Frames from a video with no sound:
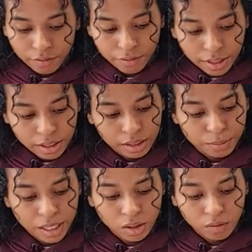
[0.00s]
Wenn ich
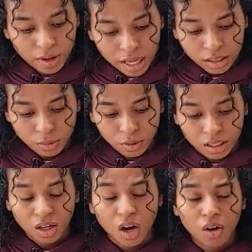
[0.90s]
meine
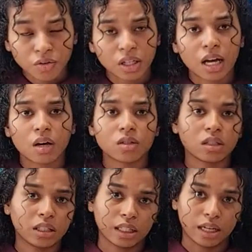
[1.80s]
Wahrnehmungen offen nach außen
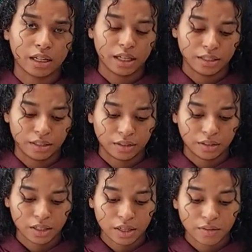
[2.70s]
getragen hätte,
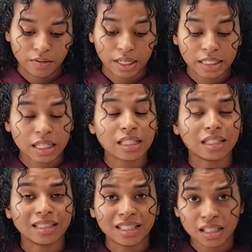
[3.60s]
wäre das
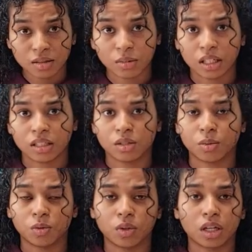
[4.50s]
in diesem Land als
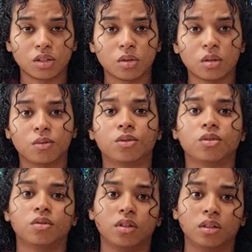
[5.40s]
Provokation
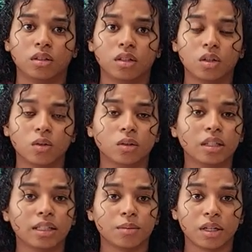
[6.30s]
empfunden worden und
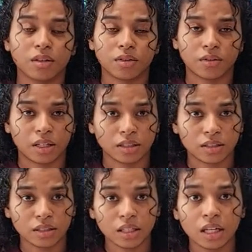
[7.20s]
hätte meine
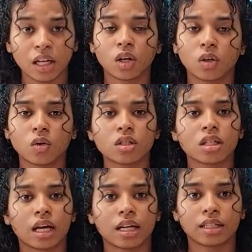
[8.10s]
Verwandten große
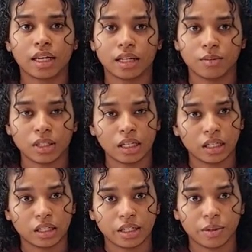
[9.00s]
Nachteile im
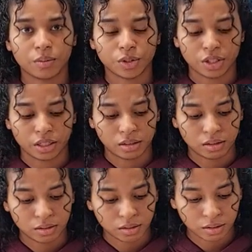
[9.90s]
täglichen Leben beschert.